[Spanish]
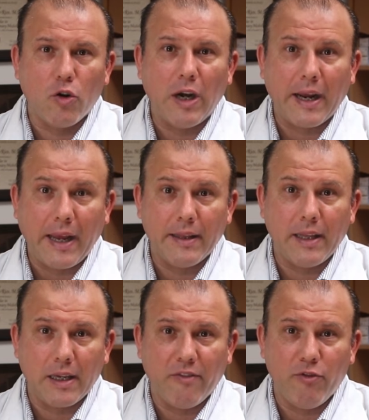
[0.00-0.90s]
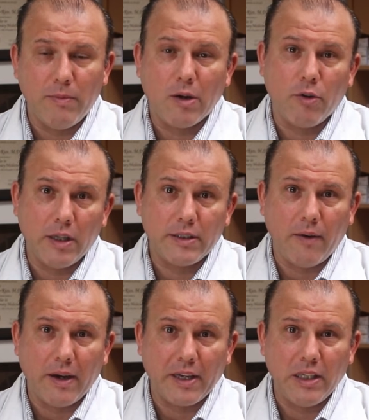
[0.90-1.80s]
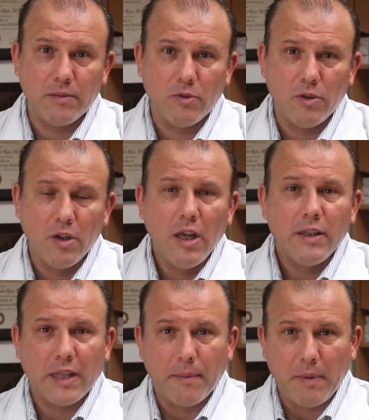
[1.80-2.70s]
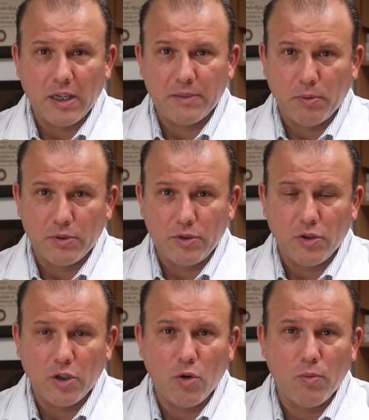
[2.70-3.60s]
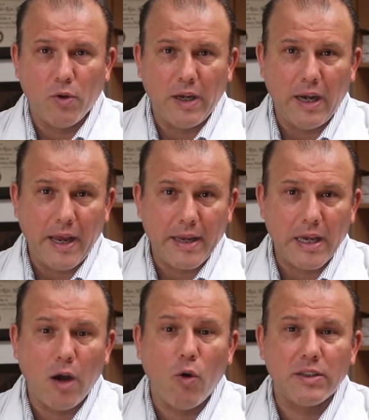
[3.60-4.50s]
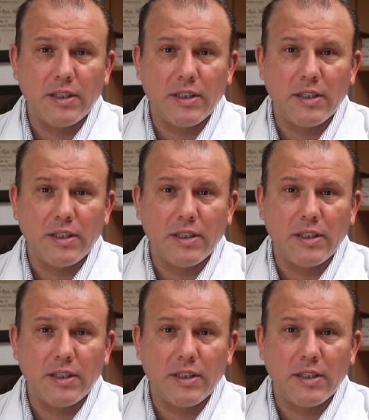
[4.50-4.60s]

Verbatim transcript: con la gente que fuma con el tabaquismo, también exposición a humo de leña o a